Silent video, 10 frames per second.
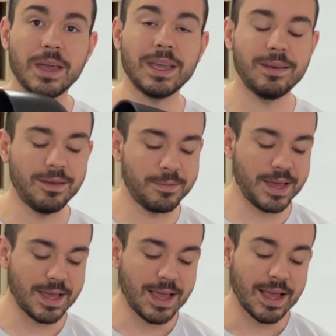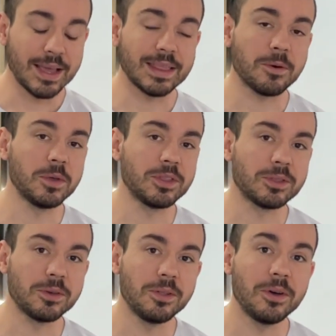escribime que te cuento
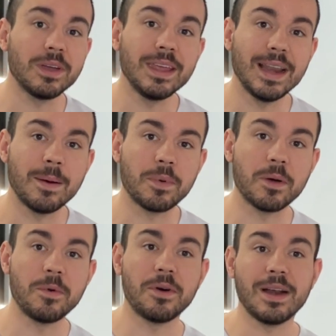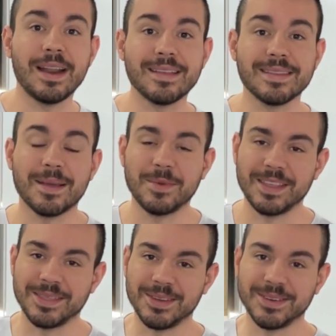todo y la promo lanzamiento.